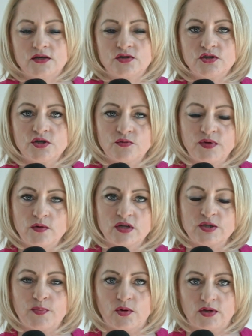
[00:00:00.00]
Życzę miłych
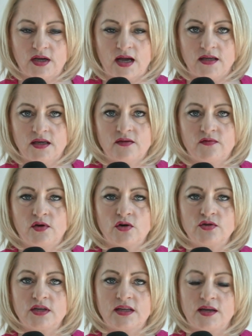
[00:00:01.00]
spotkań w
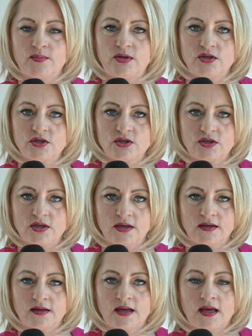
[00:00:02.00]
gronie
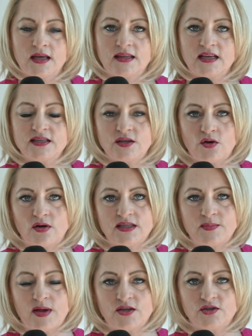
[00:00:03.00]
najbliższych, na stole
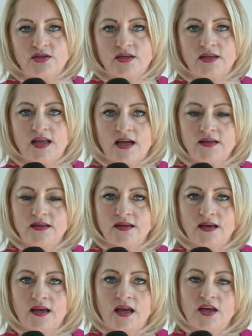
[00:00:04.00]
smacznych dań
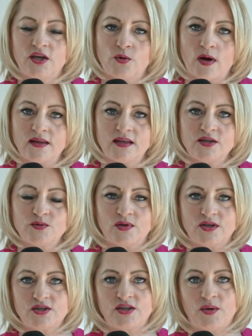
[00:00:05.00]
i ładnej
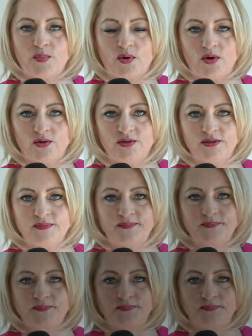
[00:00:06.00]
słonecznej pogody.